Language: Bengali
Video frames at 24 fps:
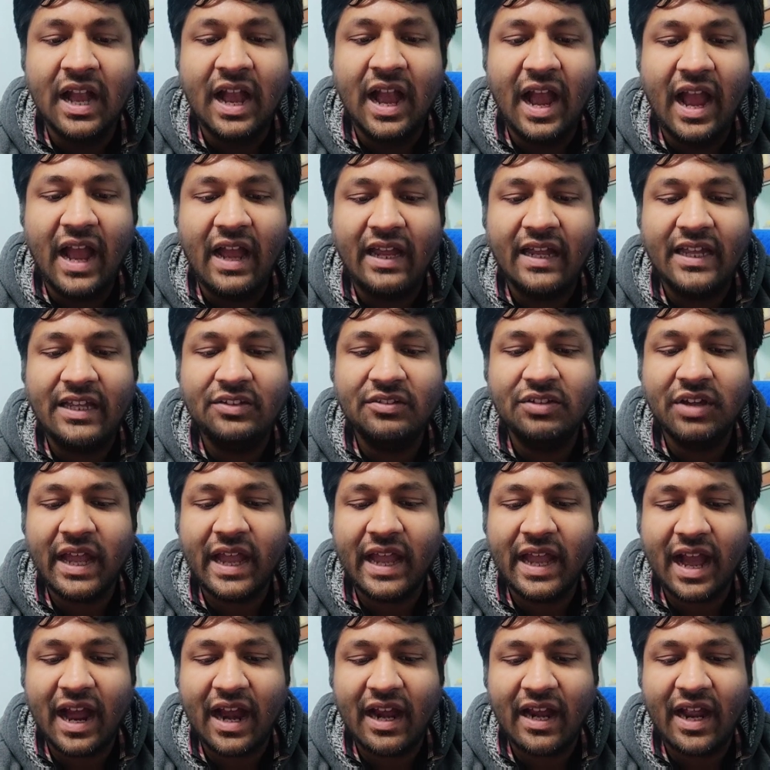হ্যাঁ কিন্তু
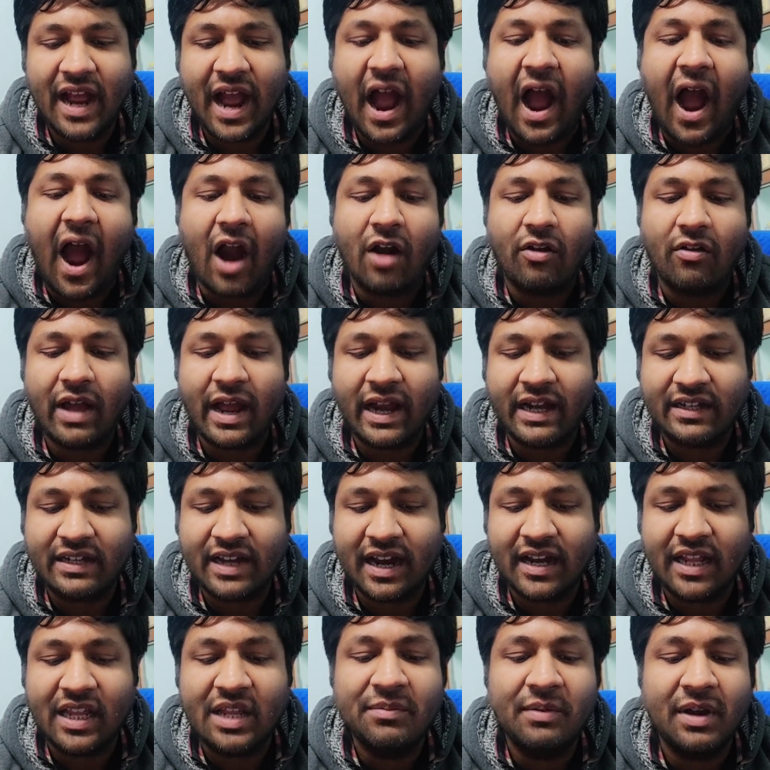এখানে আরো একটা
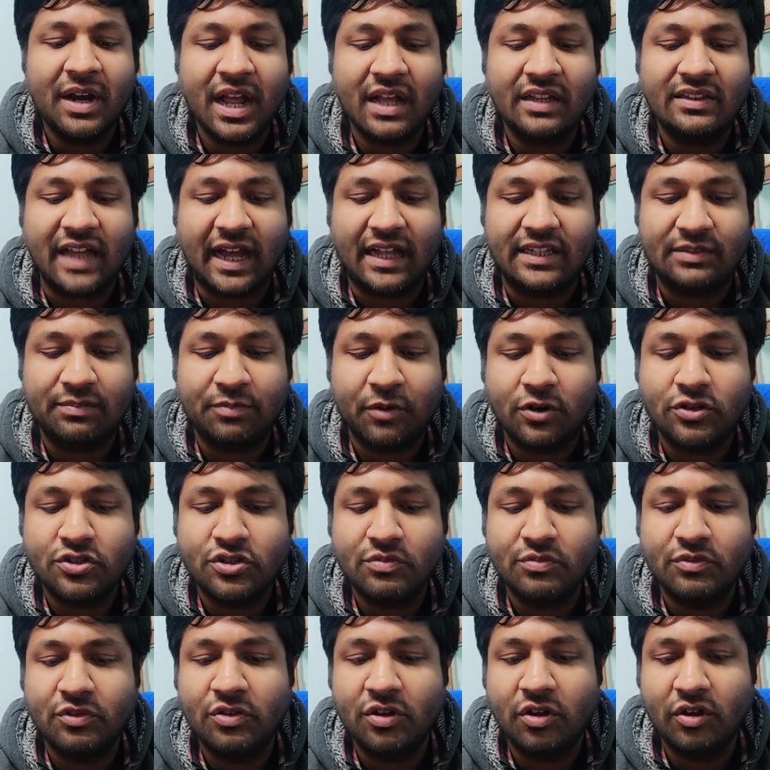আর কি মানে
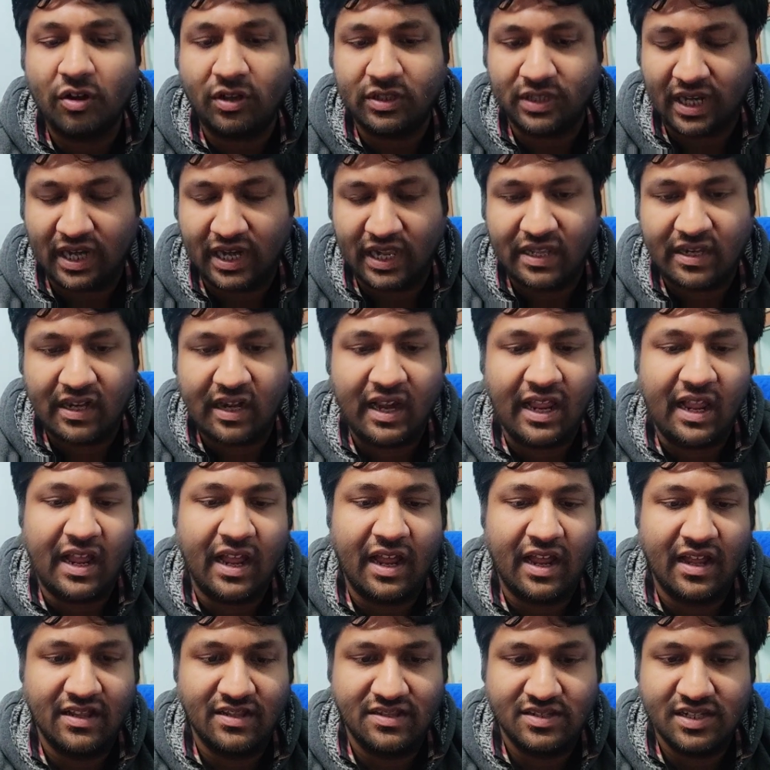তাৎপর্যপূর্ণ কথা লেখা
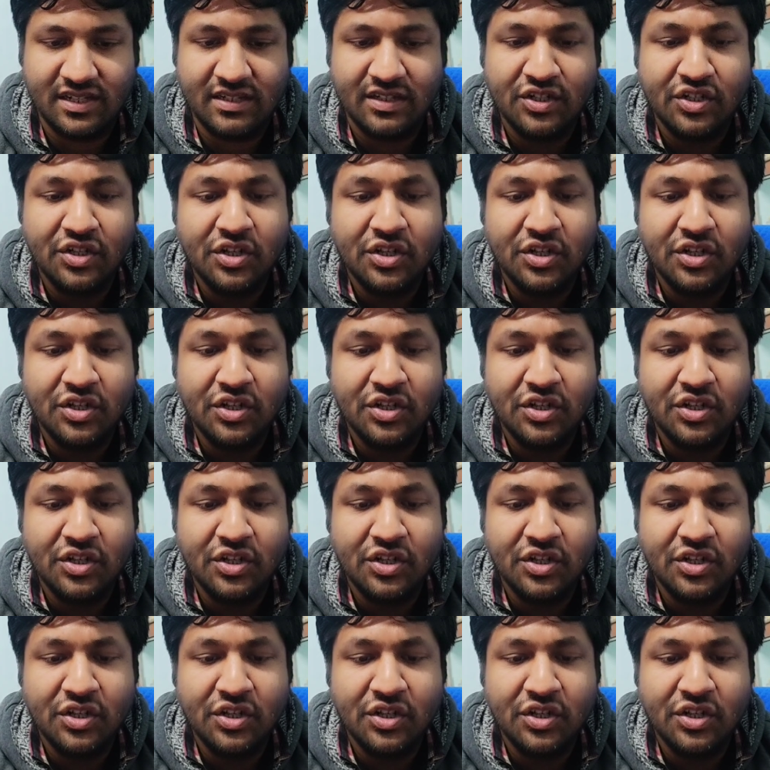লেখা আছে